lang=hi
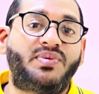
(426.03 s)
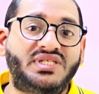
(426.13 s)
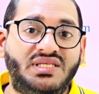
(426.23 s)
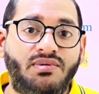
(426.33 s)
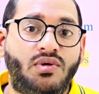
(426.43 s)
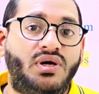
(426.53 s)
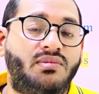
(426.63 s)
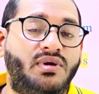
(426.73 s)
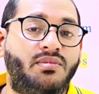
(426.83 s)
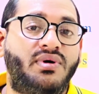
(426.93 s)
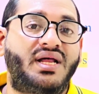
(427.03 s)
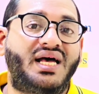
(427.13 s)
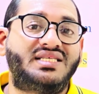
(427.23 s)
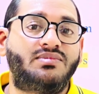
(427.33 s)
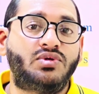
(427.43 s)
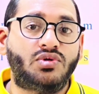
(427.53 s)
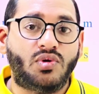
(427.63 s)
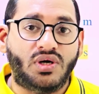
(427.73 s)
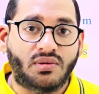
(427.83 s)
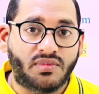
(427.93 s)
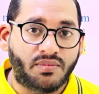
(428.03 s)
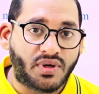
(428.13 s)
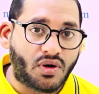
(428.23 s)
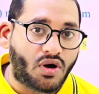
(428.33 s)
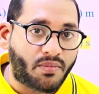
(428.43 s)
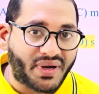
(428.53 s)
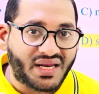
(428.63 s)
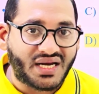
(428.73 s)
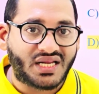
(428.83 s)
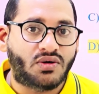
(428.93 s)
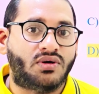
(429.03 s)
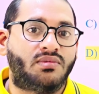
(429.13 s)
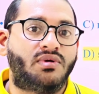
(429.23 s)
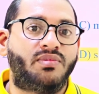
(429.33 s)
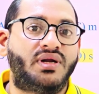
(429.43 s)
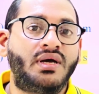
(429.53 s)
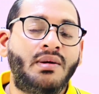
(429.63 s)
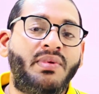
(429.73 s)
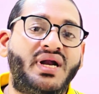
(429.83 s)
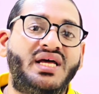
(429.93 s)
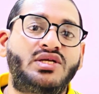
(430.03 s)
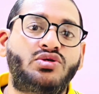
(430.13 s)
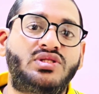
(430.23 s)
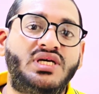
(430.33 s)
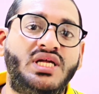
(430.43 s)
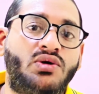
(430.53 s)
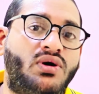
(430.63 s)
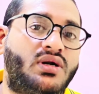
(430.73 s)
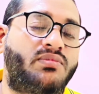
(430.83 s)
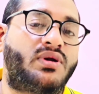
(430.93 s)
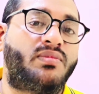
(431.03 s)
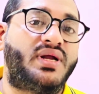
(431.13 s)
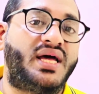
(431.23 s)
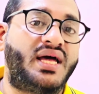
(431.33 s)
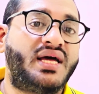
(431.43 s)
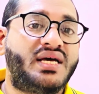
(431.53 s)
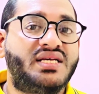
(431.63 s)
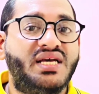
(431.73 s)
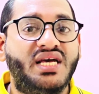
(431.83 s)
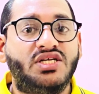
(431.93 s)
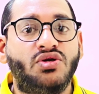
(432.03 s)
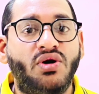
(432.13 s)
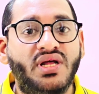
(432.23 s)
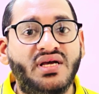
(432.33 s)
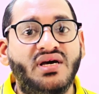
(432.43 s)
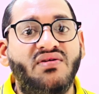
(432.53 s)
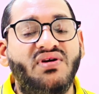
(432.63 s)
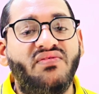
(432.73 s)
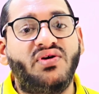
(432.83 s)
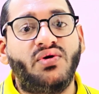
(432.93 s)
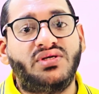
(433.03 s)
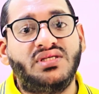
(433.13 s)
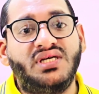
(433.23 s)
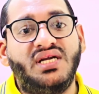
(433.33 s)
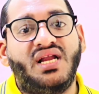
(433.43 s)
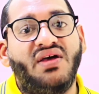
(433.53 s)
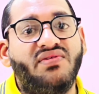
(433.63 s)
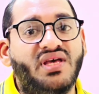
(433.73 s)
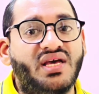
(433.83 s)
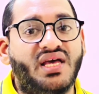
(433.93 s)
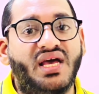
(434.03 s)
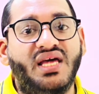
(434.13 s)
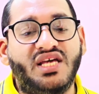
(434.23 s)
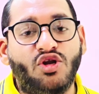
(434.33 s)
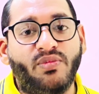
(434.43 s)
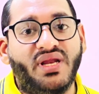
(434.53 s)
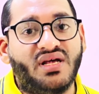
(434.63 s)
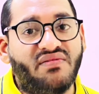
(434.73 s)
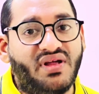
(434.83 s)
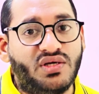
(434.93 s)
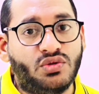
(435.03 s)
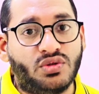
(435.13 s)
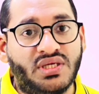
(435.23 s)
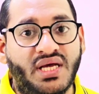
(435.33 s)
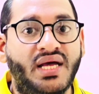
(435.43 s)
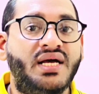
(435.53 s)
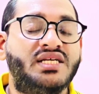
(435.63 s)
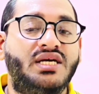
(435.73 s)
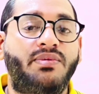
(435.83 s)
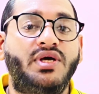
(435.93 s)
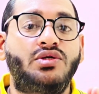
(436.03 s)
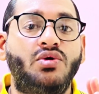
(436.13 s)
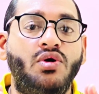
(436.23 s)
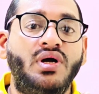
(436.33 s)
प्रिंसिपल क्वांटम नंबर एजिम्यूथल क्वांटम नंबर और मैग्नेटिक क्वांटम नंबर बेटा ये जो तीन क्वांटम नंबर है ये शोर्डिंगर वेव इक्वेशन से डिराइव किए गए हैं इनकी न्यूमेरिकल वैल्यूज होती हैं जबकि जो